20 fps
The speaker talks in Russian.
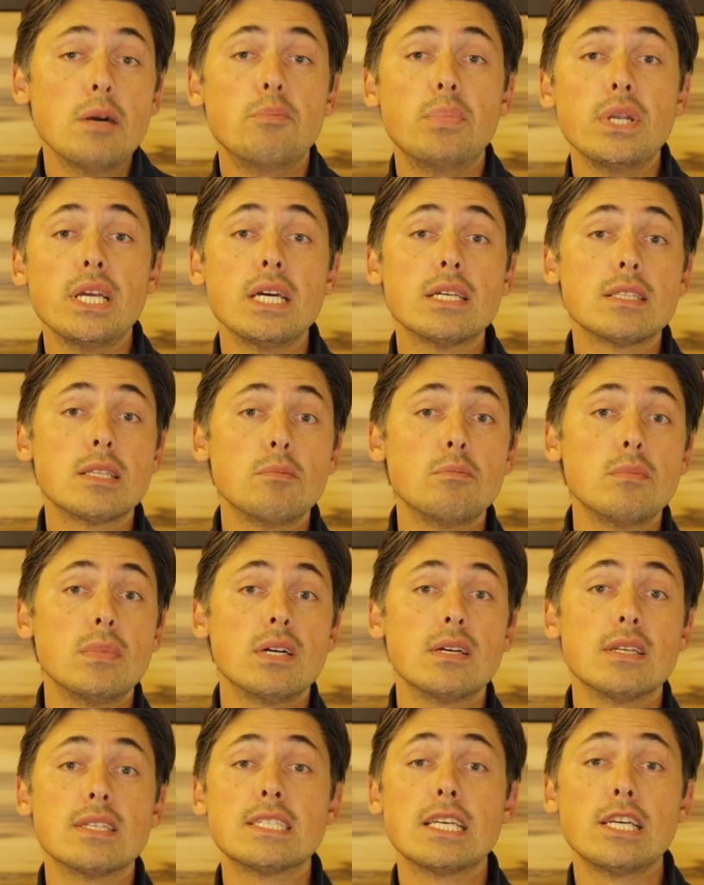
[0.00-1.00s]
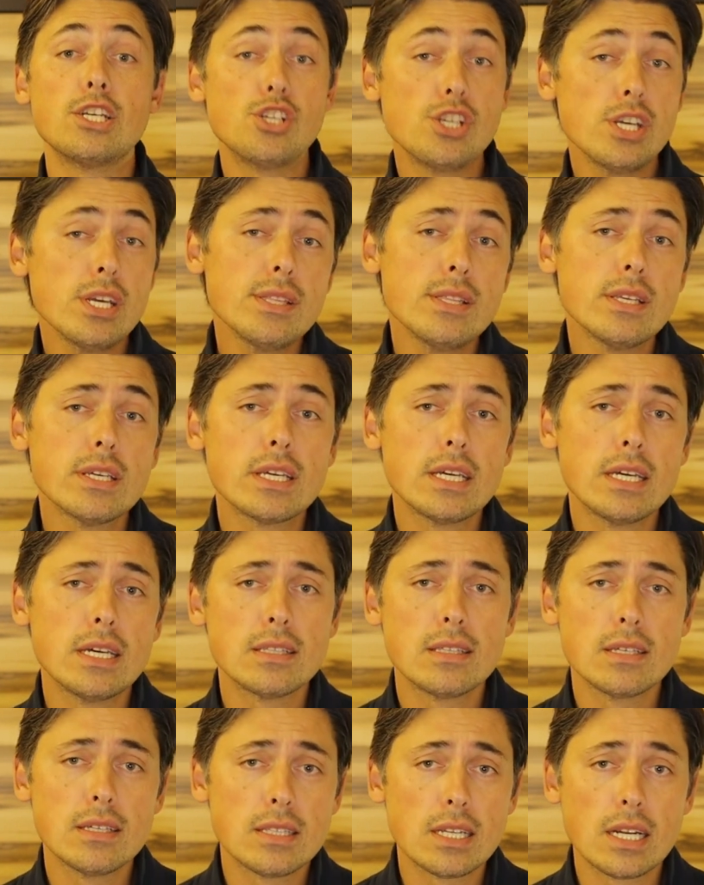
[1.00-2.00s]
При этом защитники
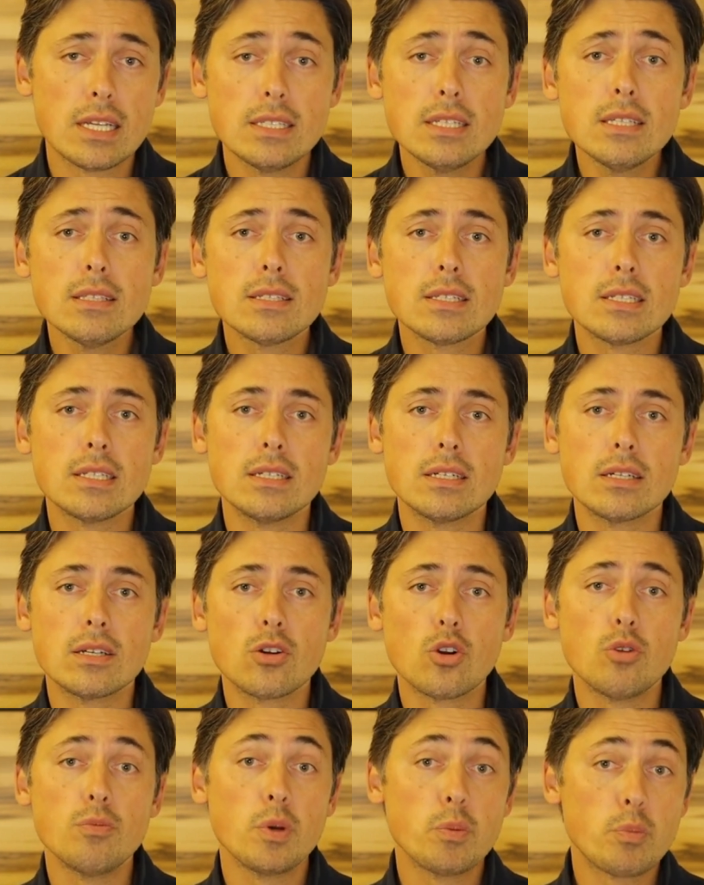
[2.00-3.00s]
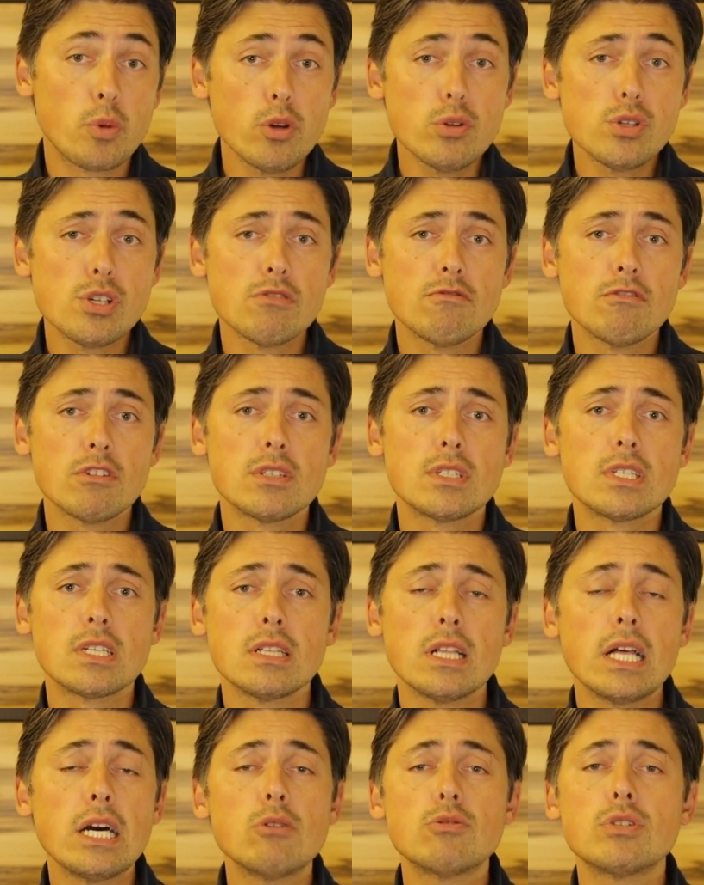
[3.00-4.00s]
этой традиции, кроме прочего,
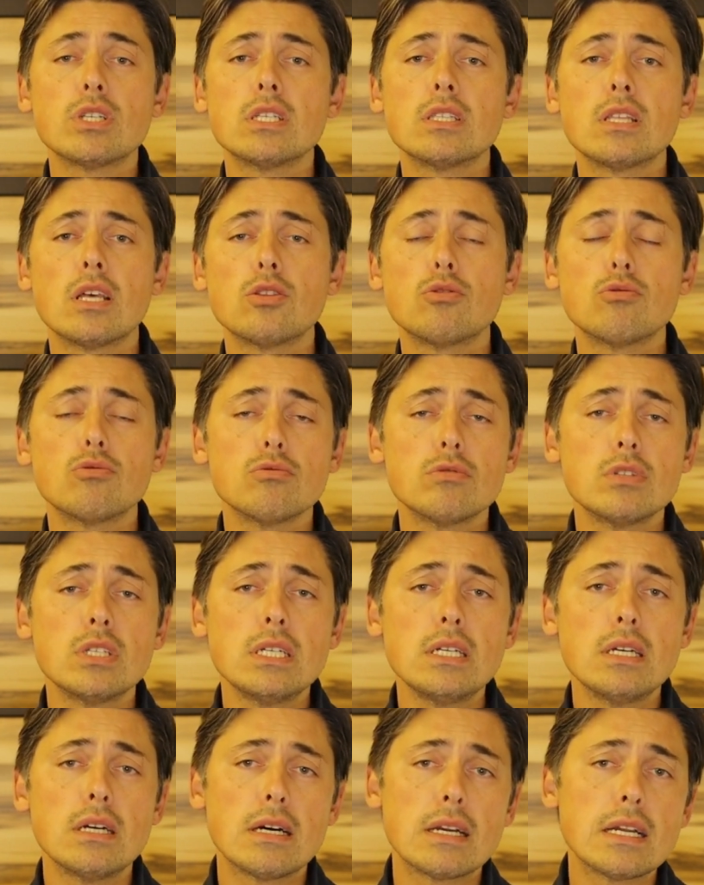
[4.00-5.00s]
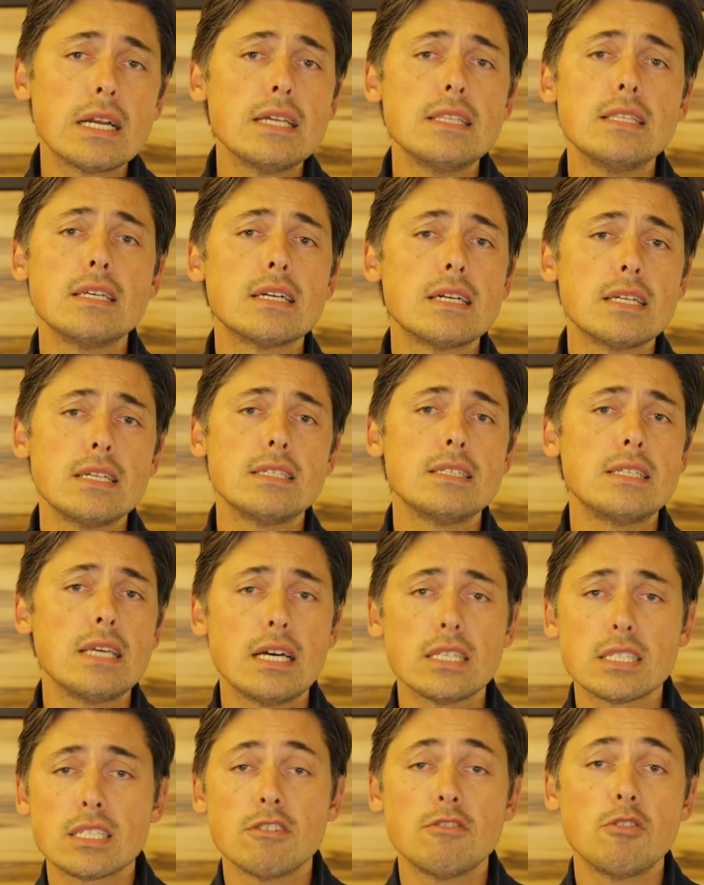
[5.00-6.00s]
ссылаются на труды
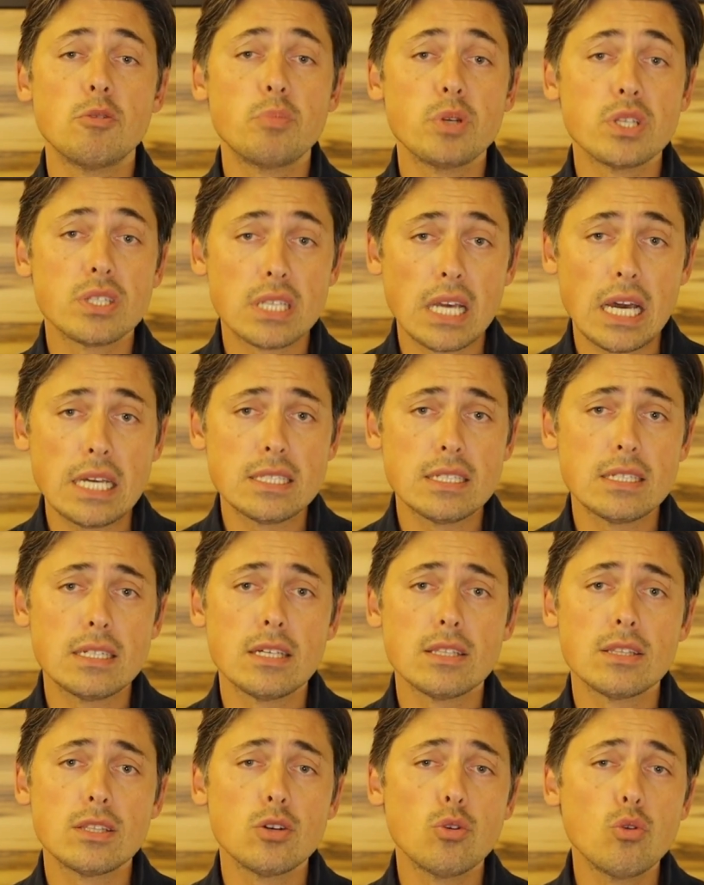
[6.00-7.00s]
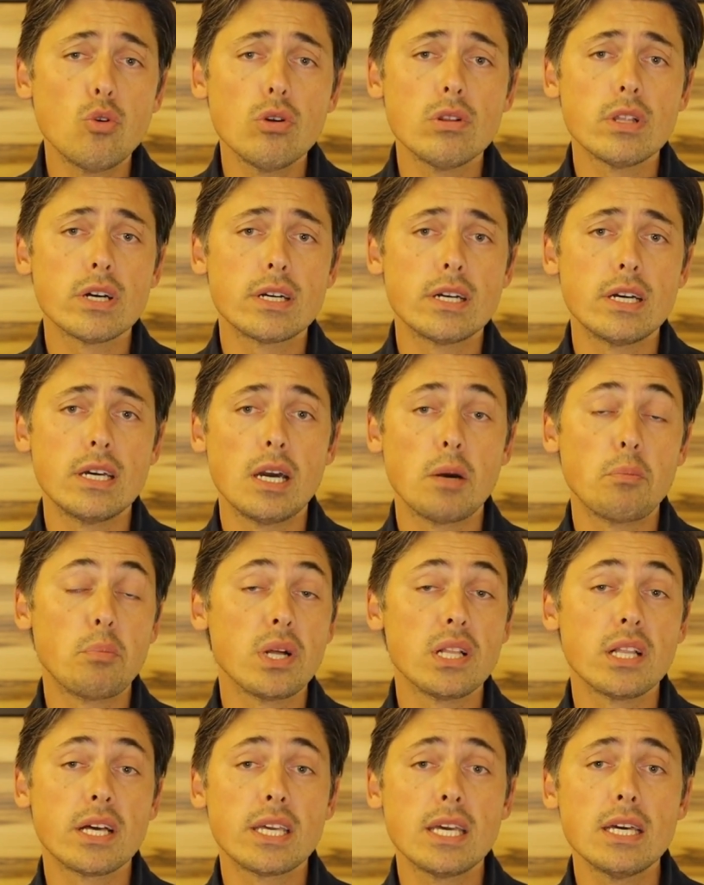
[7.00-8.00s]
раннехристианского писателя, теолога и
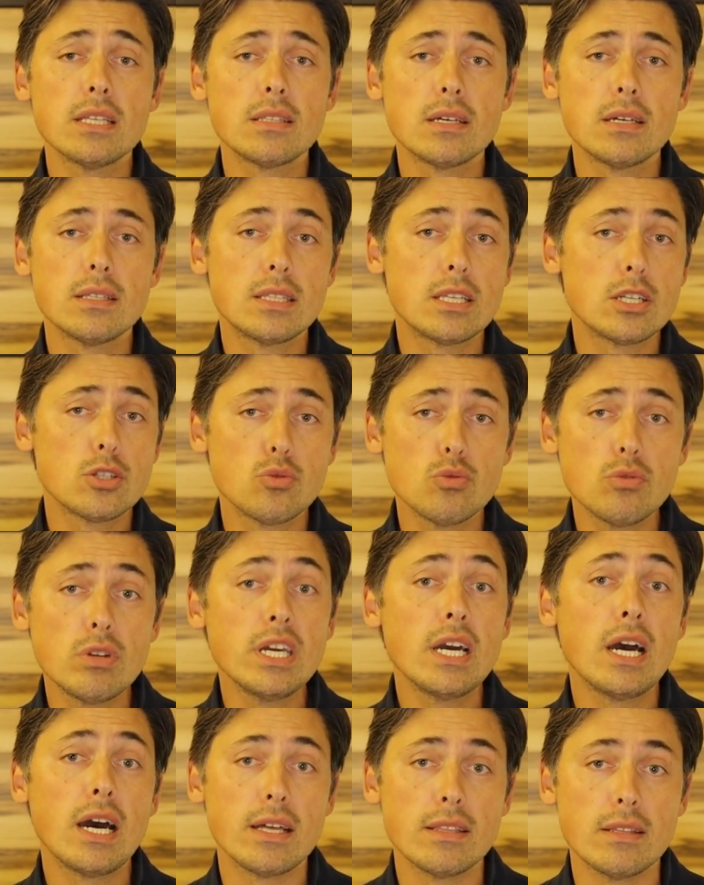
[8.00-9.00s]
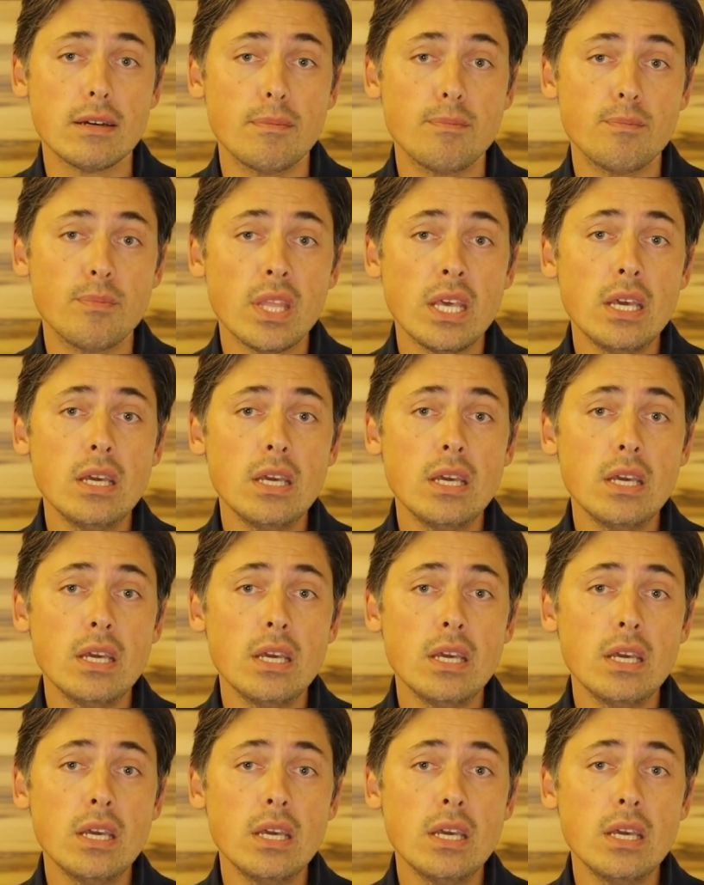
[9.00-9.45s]
апологета Тертулиана –